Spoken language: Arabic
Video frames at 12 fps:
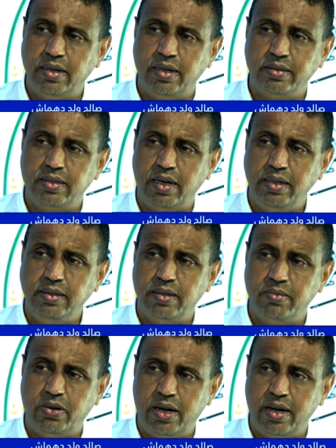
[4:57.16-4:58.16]
لأن تحيد
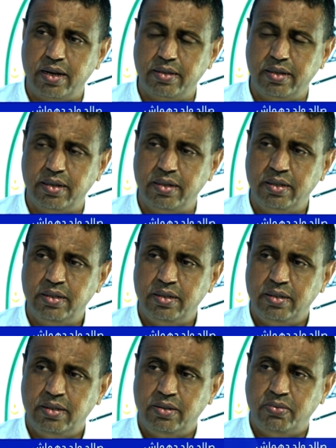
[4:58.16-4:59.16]
المعارضة
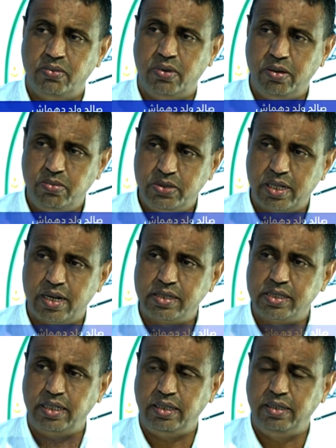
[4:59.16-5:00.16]

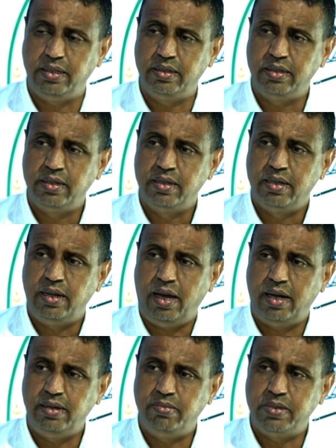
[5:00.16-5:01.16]
والمترشحين
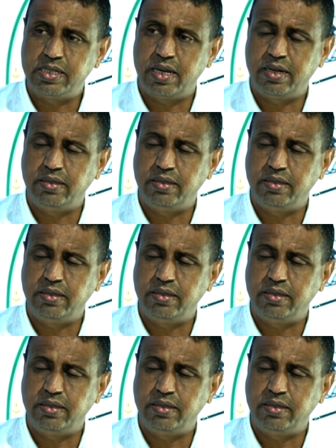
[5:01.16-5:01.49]
عن المسار